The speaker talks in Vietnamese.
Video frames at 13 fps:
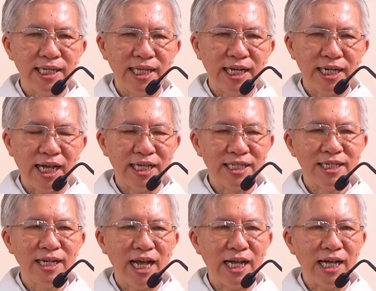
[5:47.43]
là ngày
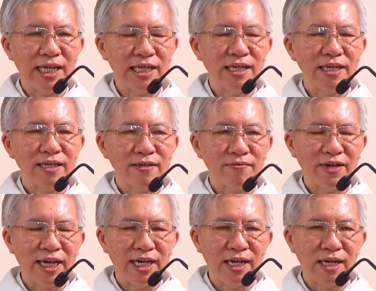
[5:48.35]
thứ hai
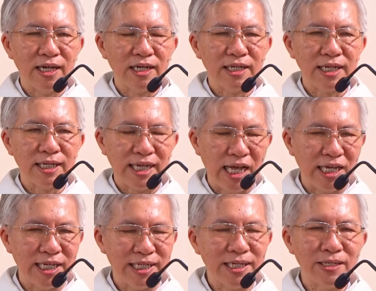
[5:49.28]
và
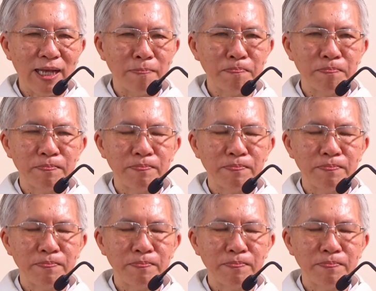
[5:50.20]
ngày thứ năm